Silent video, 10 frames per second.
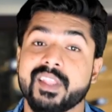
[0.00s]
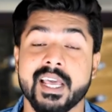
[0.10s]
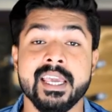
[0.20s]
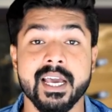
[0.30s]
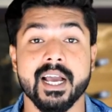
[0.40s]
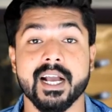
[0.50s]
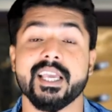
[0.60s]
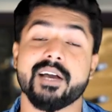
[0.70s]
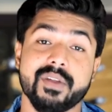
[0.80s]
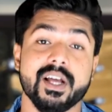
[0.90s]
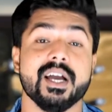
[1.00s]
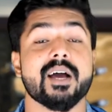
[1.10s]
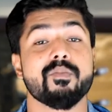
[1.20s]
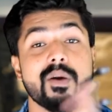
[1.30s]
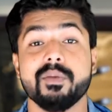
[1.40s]
नहीं आएगा या फिर अगर
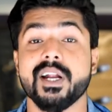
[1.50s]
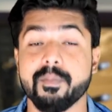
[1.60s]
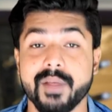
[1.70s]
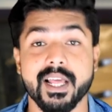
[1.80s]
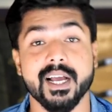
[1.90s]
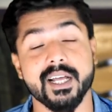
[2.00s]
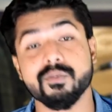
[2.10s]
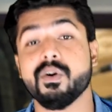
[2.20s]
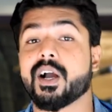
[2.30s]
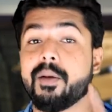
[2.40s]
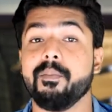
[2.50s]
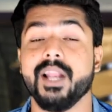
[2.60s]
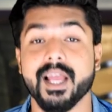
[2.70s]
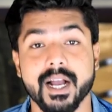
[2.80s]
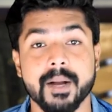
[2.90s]
आपको अपडेट मिलेगा तो वो कब
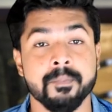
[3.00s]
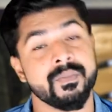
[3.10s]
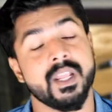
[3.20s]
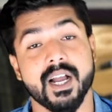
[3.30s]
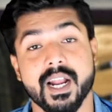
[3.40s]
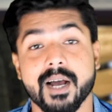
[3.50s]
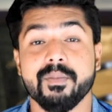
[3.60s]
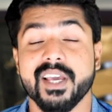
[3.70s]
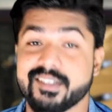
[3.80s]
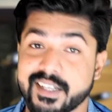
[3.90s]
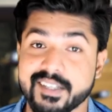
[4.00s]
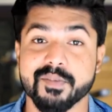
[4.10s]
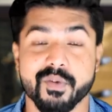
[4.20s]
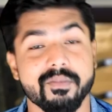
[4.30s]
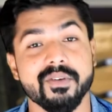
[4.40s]
मिलेगा अगर आप भी ऐसे
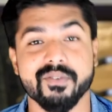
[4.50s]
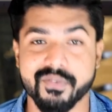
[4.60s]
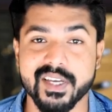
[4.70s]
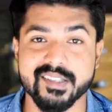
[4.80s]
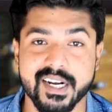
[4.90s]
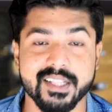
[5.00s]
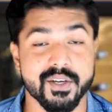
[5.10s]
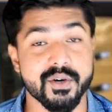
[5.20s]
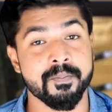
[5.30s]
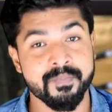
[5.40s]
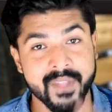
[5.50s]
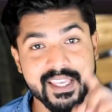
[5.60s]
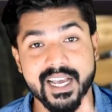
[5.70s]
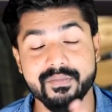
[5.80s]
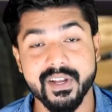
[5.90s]
किसी प्रॉब्लम को फेस करते हो
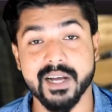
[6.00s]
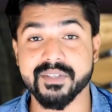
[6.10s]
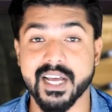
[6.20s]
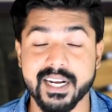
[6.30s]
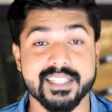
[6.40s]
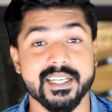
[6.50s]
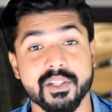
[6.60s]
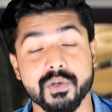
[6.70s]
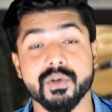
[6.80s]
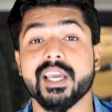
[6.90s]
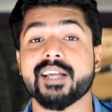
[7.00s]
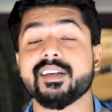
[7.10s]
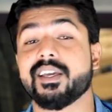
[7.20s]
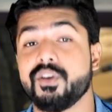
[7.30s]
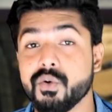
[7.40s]
या फिर आप जानना चाहते हो कि
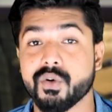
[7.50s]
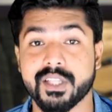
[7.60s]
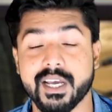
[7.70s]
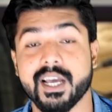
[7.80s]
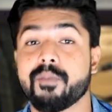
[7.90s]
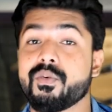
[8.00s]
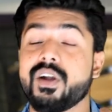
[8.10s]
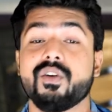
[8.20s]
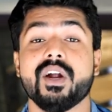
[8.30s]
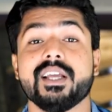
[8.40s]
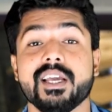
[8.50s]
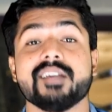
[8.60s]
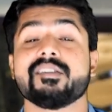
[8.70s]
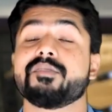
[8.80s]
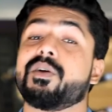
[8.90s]
ऐसा क्यों होता है आपको एंड्रॉयड के
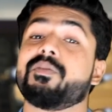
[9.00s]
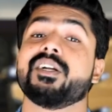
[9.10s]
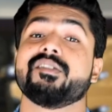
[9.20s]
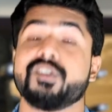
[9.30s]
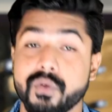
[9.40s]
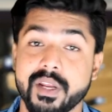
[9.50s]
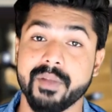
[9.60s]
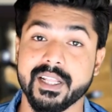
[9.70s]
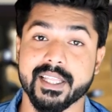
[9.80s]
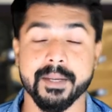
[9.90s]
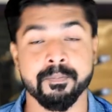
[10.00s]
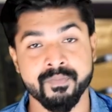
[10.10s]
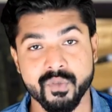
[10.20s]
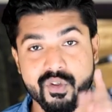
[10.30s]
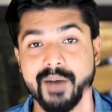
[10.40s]
केसेस में अपडेट्स क्यों नहीं मिलते
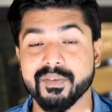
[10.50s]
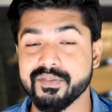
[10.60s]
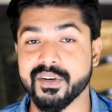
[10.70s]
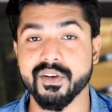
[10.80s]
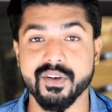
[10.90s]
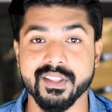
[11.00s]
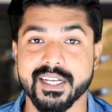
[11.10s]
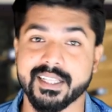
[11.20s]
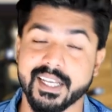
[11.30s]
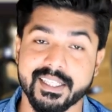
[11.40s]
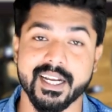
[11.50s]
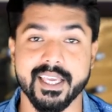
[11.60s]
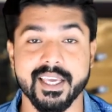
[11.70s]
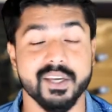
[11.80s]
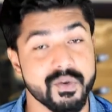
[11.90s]
तो आप इस वीडियो को अंत तक देखते
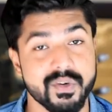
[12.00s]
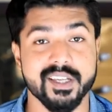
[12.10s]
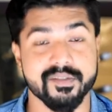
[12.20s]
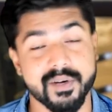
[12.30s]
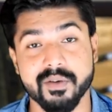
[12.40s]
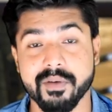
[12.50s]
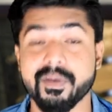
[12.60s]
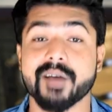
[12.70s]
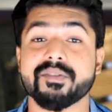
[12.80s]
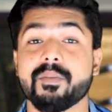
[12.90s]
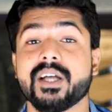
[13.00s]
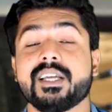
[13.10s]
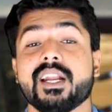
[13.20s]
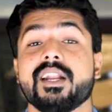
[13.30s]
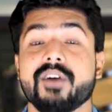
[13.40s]
रहिए क्योंकि इस वीडियो में मैं आपसे
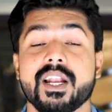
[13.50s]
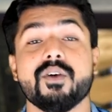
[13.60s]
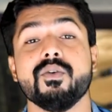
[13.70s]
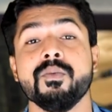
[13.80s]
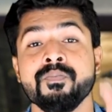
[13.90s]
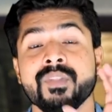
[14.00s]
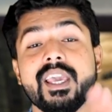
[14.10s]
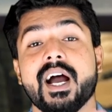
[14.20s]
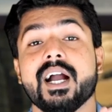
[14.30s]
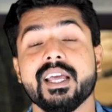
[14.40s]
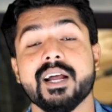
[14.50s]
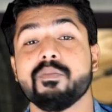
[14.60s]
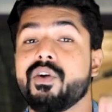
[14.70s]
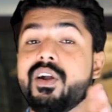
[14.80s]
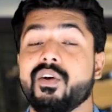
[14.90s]
बात करने वाला हूँ कि आखिर
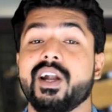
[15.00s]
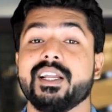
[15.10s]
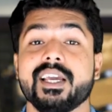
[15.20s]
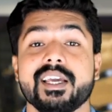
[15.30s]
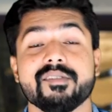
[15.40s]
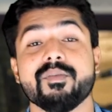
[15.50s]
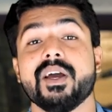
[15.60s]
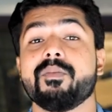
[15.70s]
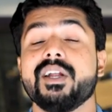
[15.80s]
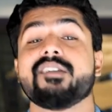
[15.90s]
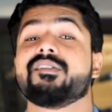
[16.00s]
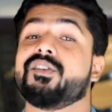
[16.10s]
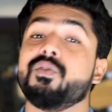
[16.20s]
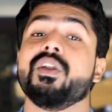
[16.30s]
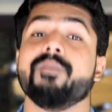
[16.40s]
आपको एंड्रॉयड के केस में अपडेट्स
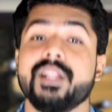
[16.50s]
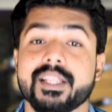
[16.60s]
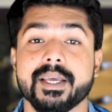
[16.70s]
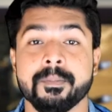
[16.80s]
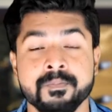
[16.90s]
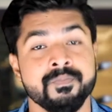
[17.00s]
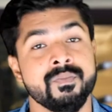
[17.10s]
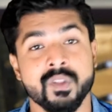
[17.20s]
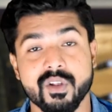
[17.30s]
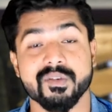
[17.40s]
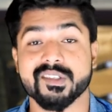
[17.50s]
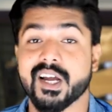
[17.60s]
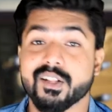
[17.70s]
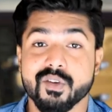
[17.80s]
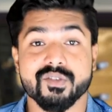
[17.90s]
क्यों नहीं मिलते तो
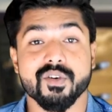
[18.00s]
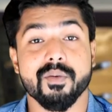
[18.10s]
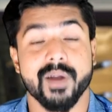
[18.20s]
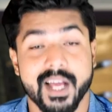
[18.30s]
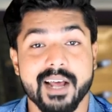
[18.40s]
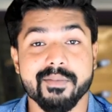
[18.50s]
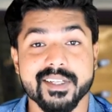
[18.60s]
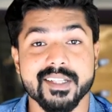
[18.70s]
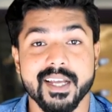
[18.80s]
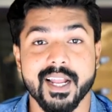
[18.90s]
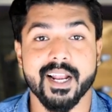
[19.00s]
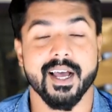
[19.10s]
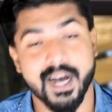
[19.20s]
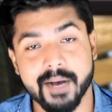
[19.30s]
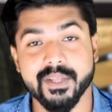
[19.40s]
नमस्कार दोस्तों मेरा नाम है स्नेहल
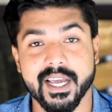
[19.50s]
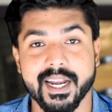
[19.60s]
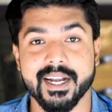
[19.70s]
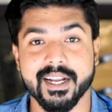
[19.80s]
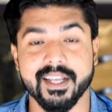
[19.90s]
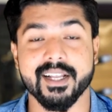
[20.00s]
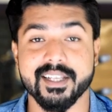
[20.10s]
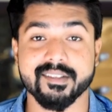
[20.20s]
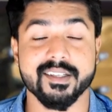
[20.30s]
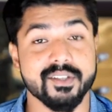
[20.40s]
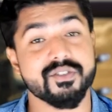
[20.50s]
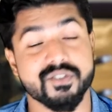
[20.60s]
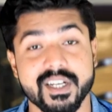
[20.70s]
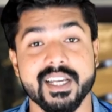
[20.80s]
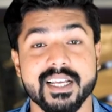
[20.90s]
आप देख रहे हैं टेक्निकल जंक्शन तो
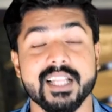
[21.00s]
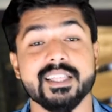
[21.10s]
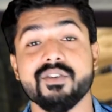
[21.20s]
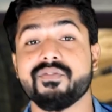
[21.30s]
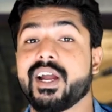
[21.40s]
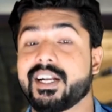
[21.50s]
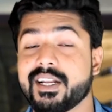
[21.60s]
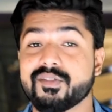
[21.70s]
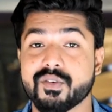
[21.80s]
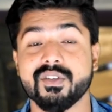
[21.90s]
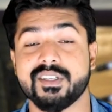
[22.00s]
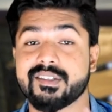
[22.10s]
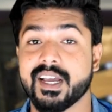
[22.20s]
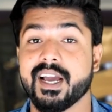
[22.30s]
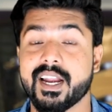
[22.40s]
चलिए जानते हैं उन फैक्टर्स को
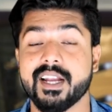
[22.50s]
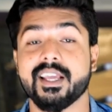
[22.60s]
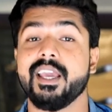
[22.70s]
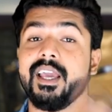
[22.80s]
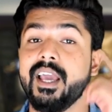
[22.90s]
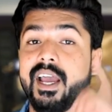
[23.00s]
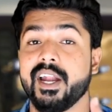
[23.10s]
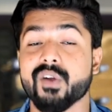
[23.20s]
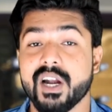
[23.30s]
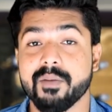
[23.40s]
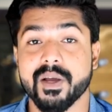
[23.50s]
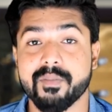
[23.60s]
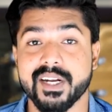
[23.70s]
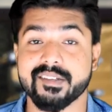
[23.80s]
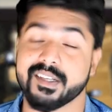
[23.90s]
जिसके कारण की एंड्रॉइड में
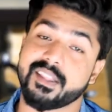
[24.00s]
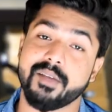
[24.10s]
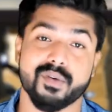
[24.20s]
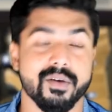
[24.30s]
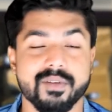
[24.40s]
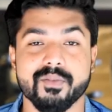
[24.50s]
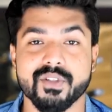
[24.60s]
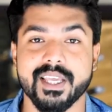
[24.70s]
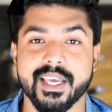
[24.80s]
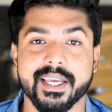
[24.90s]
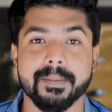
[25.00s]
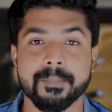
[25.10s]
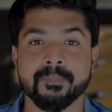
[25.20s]
अपडेट्स की इतनी प्रॉब्लम होती है